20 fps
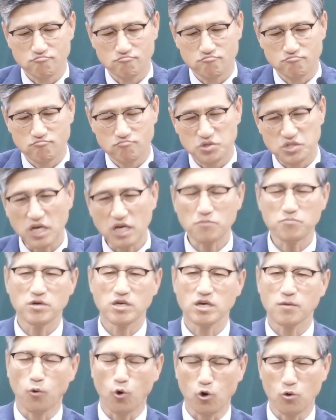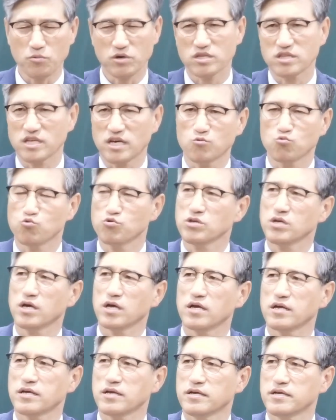생명의 복음에 대한
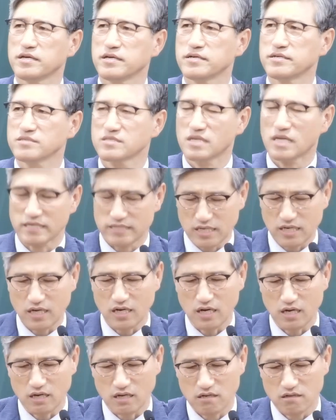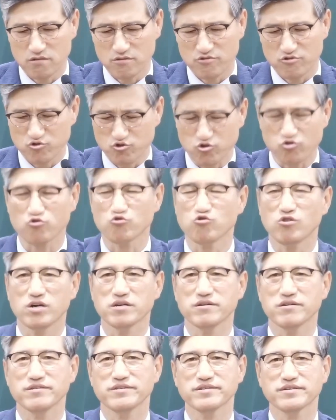우리의 자세가 중요한
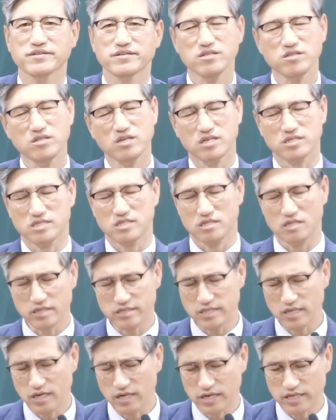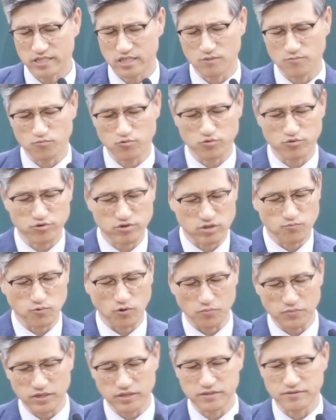거예요. 그런데 신앙생활 하시는 분들을
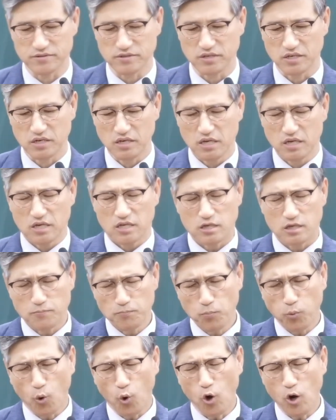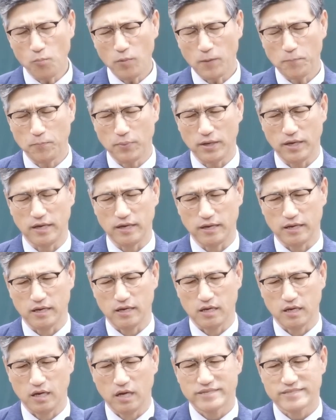보면 이 복음 앞에
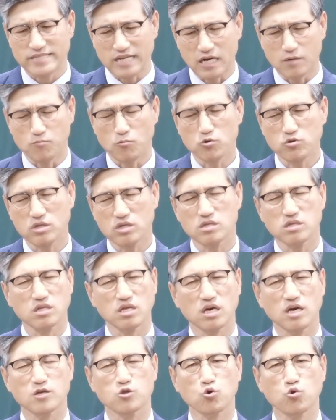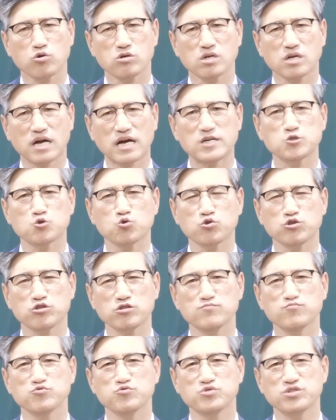잘못된 태도를 가지고
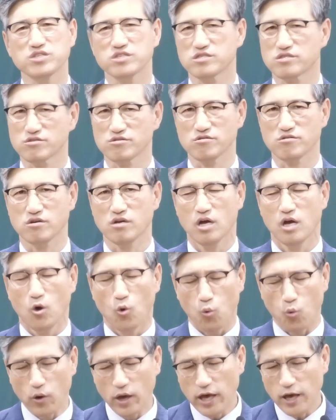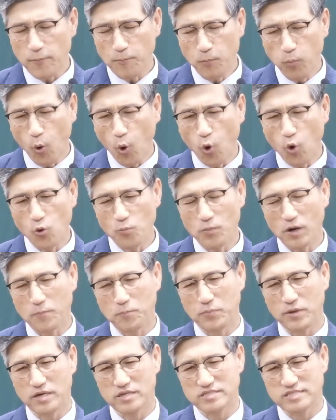있는 분들이 있어요. 왜 복음
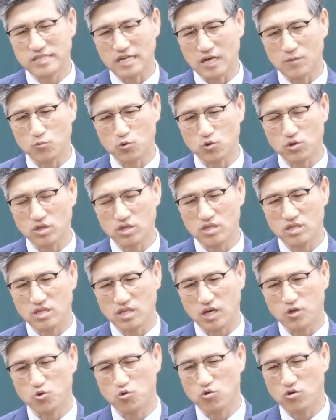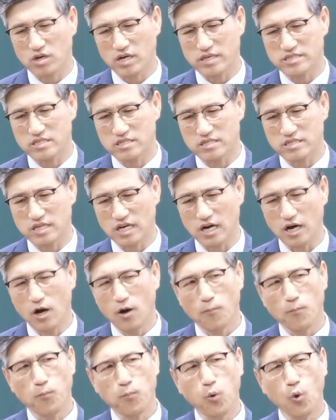앞에 잘못된 태도를 가지느냐?
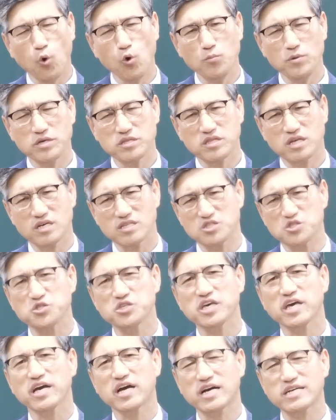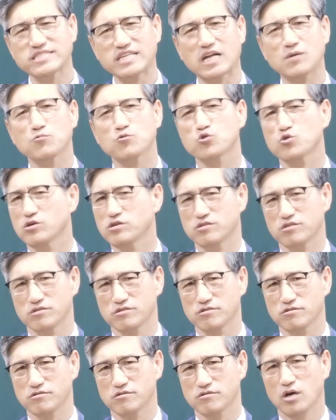복음에 대한 이해가
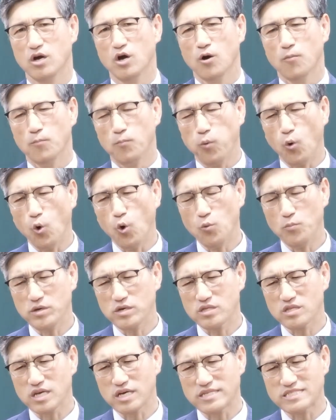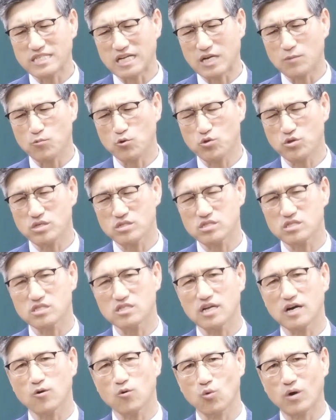잘못되어졌어요. 복음에 대한 잘못된
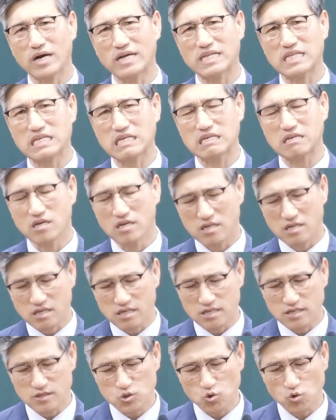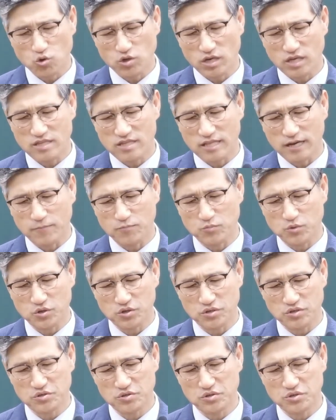신앙관이 그 속에
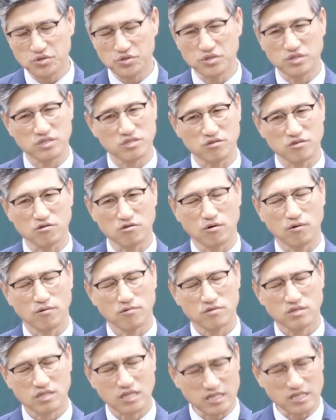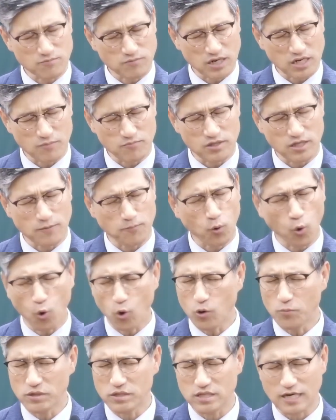담겨져 있어요. 다시 말합니다.
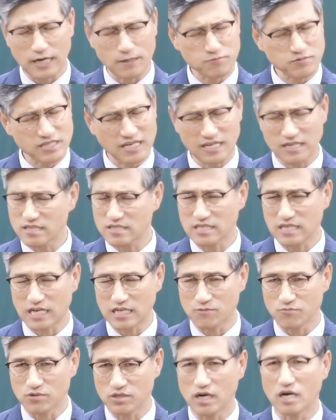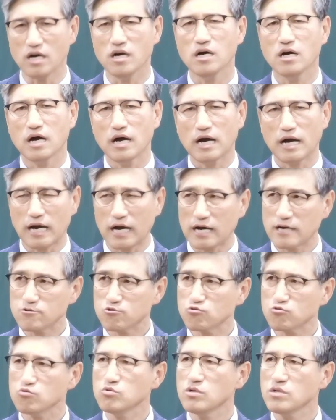복음은 값싼 것이 아닙니다.
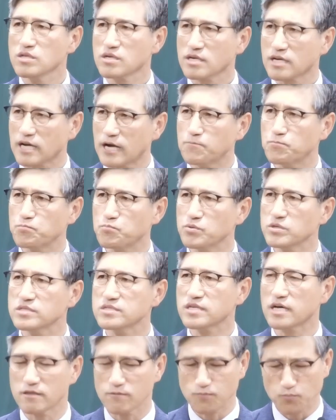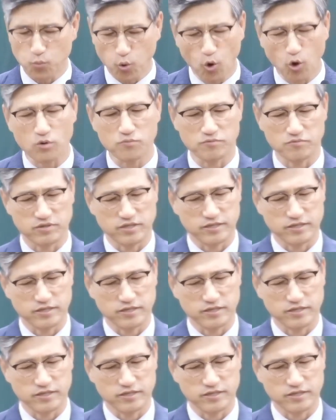아주 값비싼 복음입니다.